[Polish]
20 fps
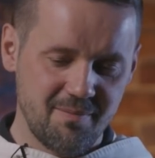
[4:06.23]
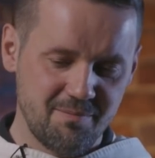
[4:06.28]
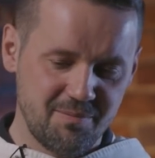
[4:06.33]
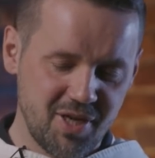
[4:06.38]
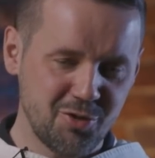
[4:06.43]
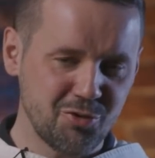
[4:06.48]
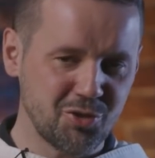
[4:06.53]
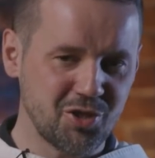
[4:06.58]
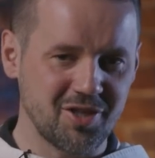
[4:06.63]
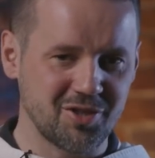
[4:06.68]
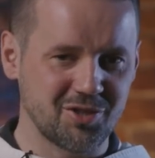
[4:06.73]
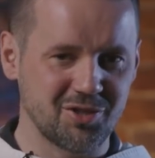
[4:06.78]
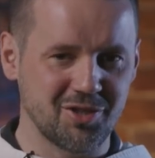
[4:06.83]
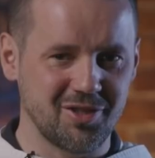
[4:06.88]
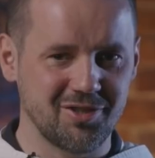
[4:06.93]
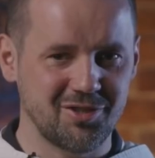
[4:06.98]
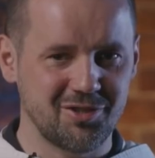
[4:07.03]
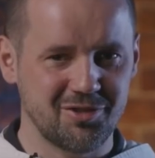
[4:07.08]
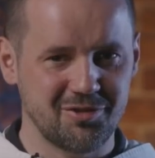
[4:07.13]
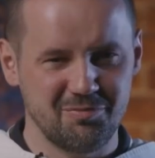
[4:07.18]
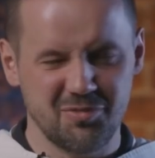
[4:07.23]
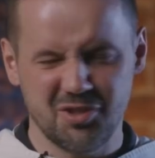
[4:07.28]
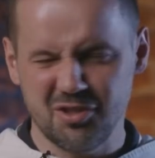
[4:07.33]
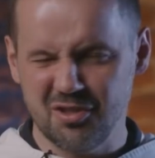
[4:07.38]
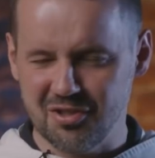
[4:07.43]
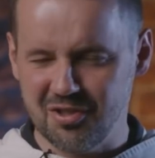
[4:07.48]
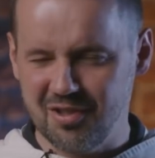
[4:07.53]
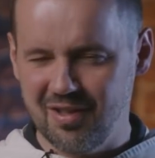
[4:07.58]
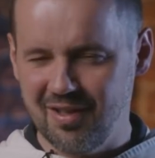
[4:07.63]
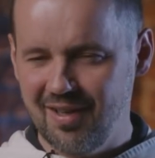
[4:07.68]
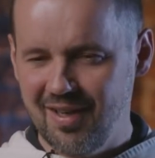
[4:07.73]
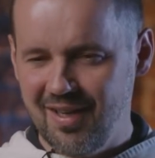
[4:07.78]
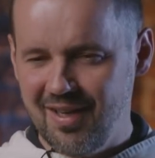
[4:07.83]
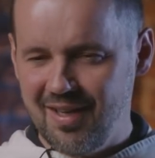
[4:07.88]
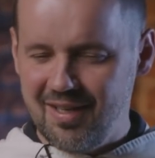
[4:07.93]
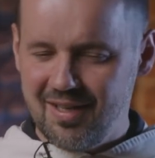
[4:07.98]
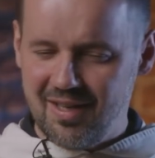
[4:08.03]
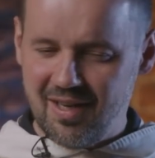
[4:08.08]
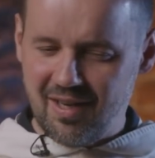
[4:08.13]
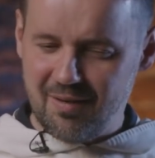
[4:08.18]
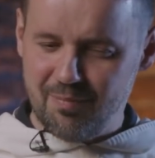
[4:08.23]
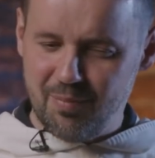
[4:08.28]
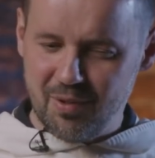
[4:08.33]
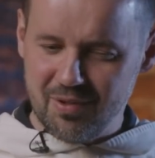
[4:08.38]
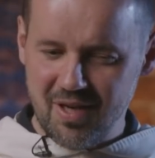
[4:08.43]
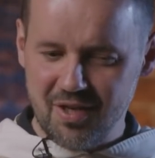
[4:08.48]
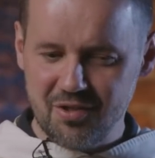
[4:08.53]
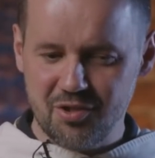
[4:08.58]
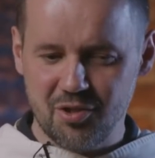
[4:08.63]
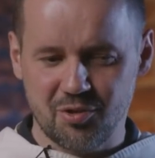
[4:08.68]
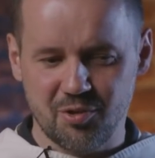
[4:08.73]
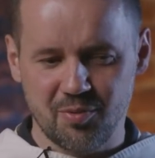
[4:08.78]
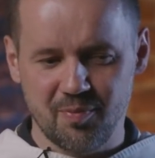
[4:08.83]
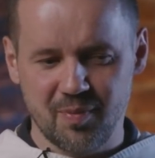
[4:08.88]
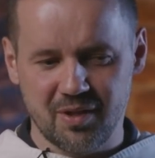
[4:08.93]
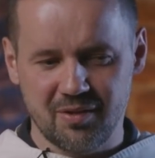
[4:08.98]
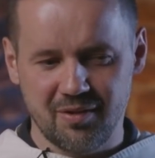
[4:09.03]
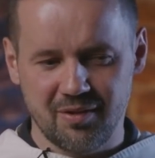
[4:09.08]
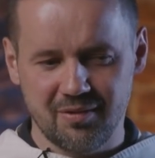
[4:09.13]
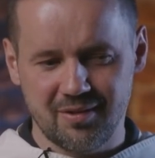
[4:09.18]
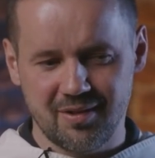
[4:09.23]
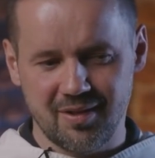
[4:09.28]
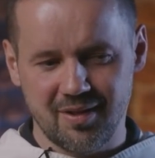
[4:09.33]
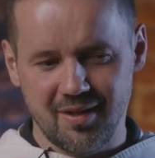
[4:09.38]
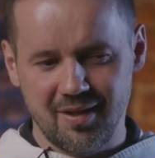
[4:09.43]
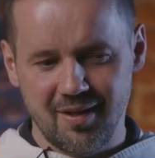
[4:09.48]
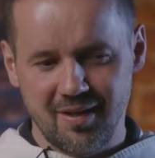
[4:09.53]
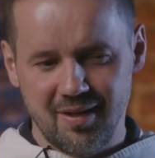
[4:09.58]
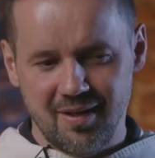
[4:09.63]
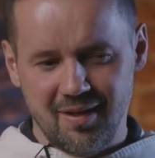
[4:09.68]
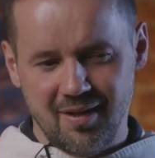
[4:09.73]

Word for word: Pierwsza rzecz, myślę, że jak poznacie tę metodę,